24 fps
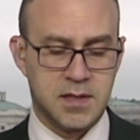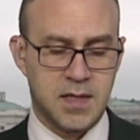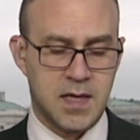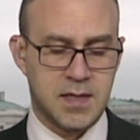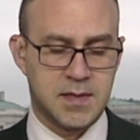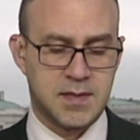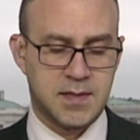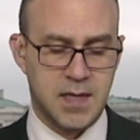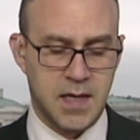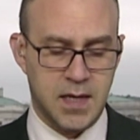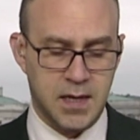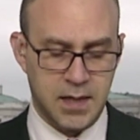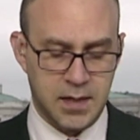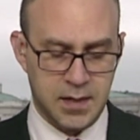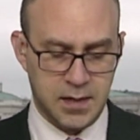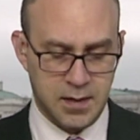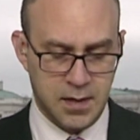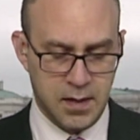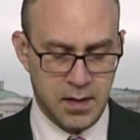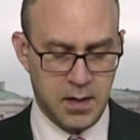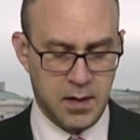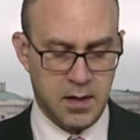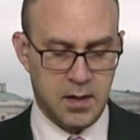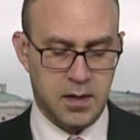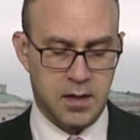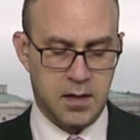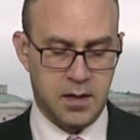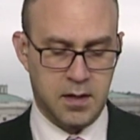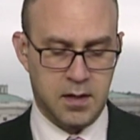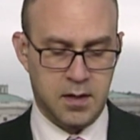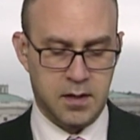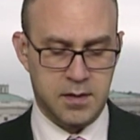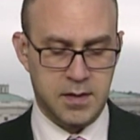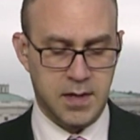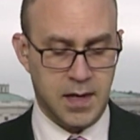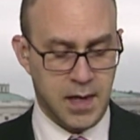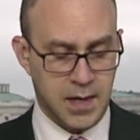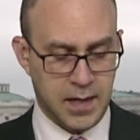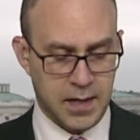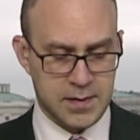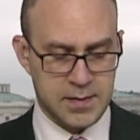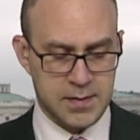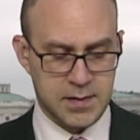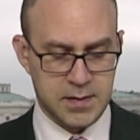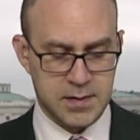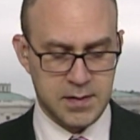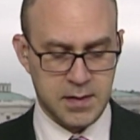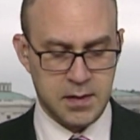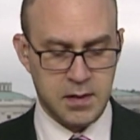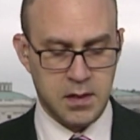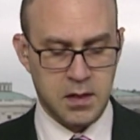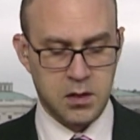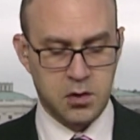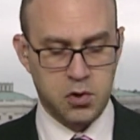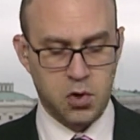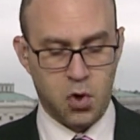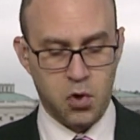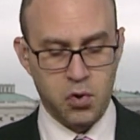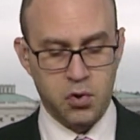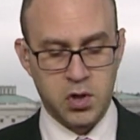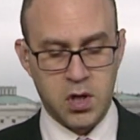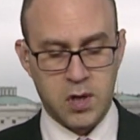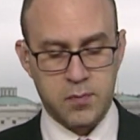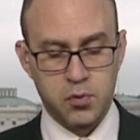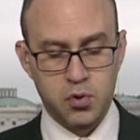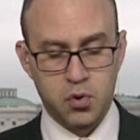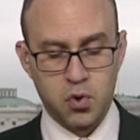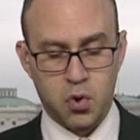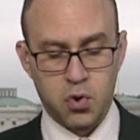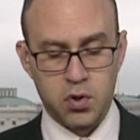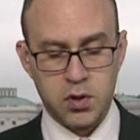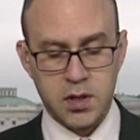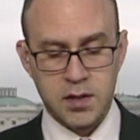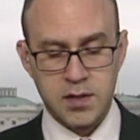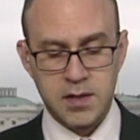desteğini e, dile getirdi. E, kongre bu konuda